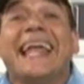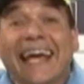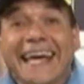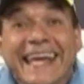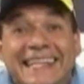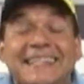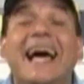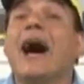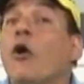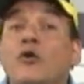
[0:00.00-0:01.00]
ela
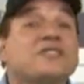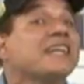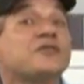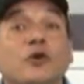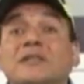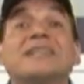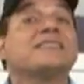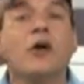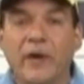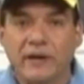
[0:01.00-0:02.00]
entra aonde as
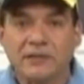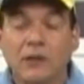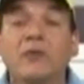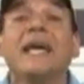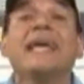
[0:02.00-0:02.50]
outras não entram